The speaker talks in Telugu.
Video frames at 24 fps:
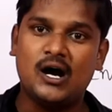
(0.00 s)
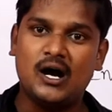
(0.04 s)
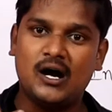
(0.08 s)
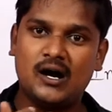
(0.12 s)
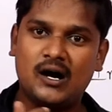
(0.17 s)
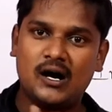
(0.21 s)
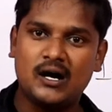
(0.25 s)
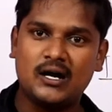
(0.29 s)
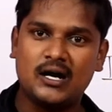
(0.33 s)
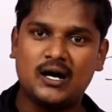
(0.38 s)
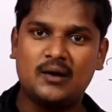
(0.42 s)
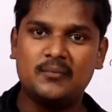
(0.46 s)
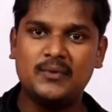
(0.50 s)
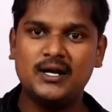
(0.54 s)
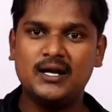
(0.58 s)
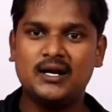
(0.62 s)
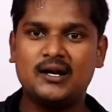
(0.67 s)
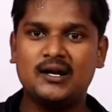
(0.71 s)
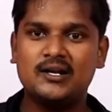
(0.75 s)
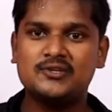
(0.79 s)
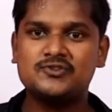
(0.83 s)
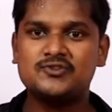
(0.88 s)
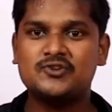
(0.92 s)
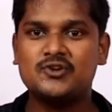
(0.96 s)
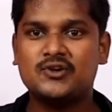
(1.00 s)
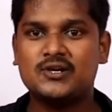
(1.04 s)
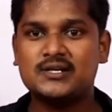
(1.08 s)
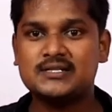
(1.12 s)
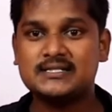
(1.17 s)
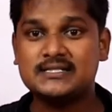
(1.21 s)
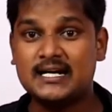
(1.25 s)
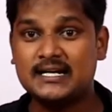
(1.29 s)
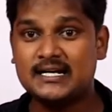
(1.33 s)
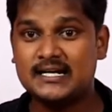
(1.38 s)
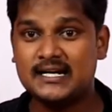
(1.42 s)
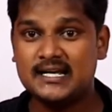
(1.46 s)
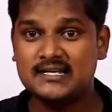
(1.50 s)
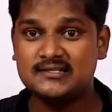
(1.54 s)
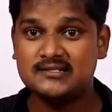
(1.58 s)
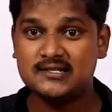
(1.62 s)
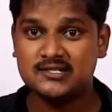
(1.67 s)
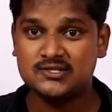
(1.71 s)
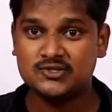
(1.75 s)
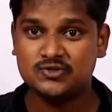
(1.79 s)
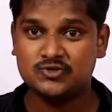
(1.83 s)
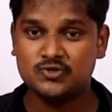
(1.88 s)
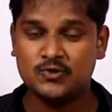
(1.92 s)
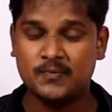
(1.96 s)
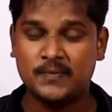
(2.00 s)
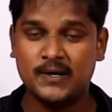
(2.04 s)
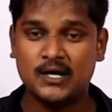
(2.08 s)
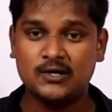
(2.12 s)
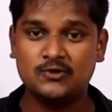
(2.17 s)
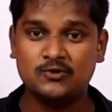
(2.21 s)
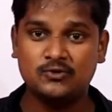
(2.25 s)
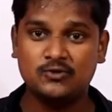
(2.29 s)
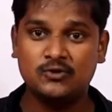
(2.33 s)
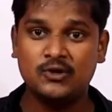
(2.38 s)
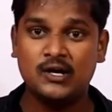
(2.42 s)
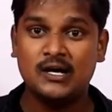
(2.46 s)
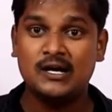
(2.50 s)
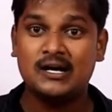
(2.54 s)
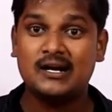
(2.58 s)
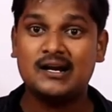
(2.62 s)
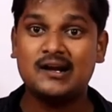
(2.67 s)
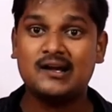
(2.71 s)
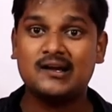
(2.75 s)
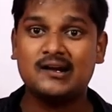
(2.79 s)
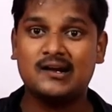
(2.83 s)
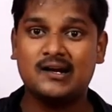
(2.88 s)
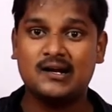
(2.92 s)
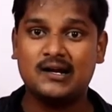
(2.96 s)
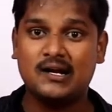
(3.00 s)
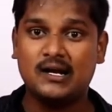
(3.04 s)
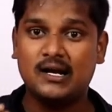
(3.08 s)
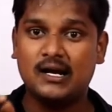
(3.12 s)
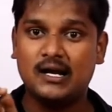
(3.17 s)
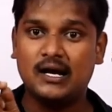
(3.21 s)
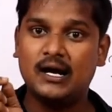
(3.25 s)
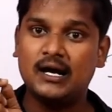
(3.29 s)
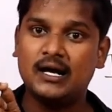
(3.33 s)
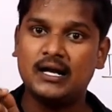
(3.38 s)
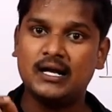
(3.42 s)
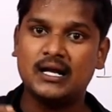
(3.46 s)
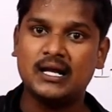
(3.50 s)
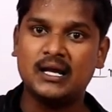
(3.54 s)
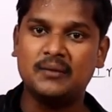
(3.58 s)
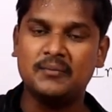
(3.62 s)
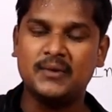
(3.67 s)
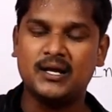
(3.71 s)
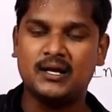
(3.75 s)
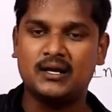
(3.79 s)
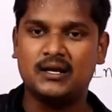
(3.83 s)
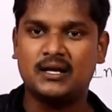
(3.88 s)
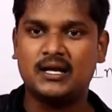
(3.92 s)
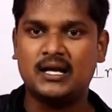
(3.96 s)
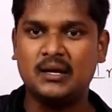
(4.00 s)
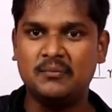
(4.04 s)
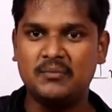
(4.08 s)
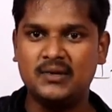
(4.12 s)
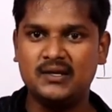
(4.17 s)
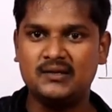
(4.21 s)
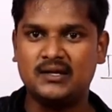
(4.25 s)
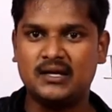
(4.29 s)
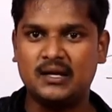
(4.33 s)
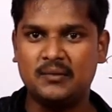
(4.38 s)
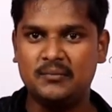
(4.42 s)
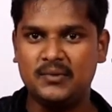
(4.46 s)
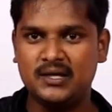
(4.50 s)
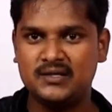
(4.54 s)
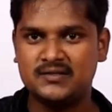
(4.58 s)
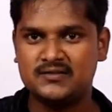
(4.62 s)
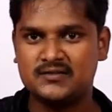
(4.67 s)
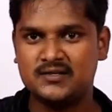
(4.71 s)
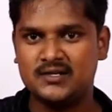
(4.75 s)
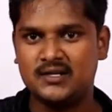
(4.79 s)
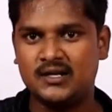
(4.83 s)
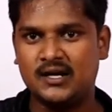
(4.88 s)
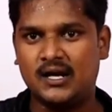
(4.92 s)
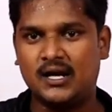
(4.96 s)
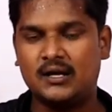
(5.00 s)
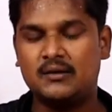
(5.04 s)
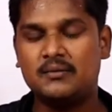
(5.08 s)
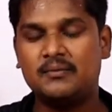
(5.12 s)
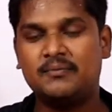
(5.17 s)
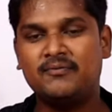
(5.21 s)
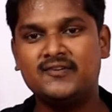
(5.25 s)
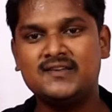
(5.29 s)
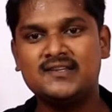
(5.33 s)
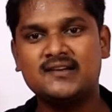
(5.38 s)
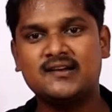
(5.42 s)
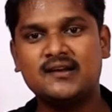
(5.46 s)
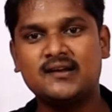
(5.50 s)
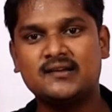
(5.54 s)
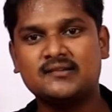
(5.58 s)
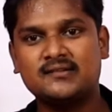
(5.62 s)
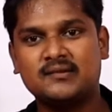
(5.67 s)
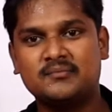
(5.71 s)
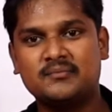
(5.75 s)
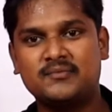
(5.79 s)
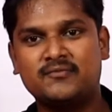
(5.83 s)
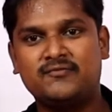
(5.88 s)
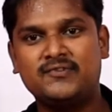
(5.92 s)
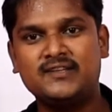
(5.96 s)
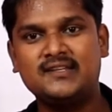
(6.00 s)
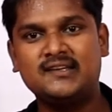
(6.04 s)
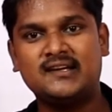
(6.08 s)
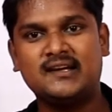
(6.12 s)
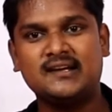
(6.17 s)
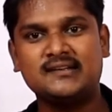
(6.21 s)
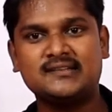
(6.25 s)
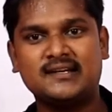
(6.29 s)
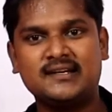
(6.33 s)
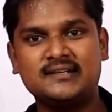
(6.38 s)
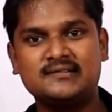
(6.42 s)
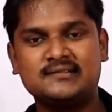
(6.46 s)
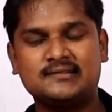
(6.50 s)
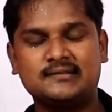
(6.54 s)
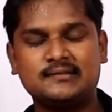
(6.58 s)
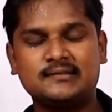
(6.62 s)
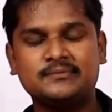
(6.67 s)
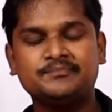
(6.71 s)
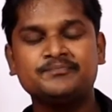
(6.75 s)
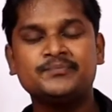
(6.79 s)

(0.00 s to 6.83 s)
ఆ నామినిక్లేచర్ యొక్క స్టాండర్డైజేషన్తో పాటు రకరకాల కెమి కెమి కెమిస్ట్రీ అండ్ ఫిజికల్ ఫిజికల్ సైన్స్